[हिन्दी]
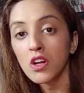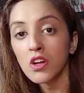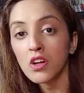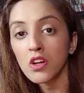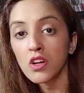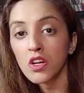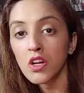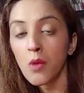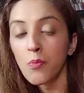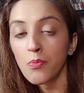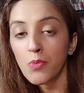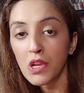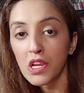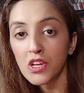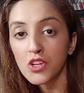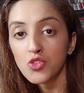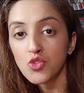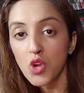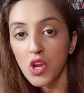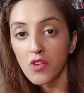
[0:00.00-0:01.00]

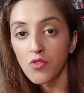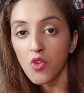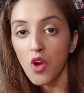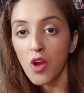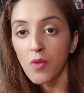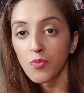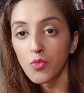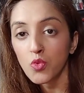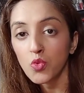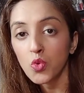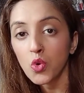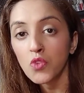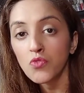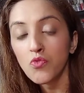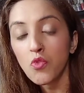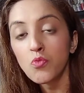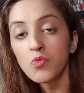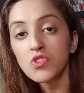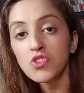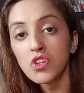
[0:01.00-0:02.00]
कंप्लीट जो है वो आप लोगों को
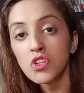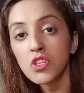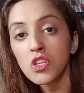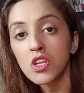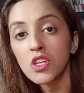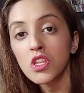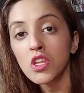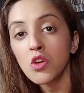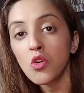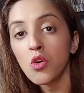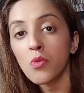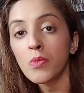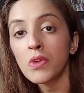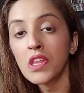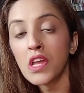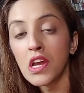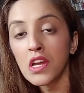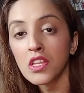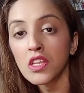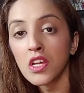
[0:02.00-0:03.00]
इन्फॉर्मेशन दी थी और
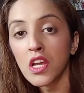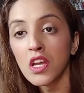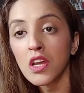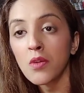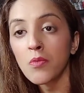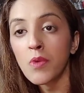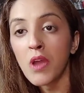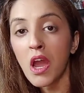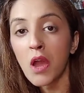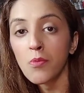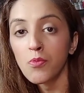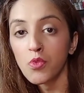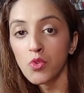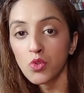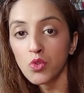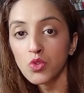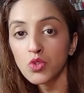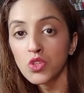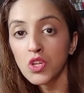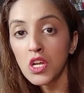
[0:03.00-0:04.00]
बताया था कि हमें
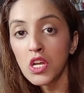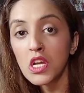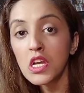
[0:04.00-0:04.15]
आईब्रोज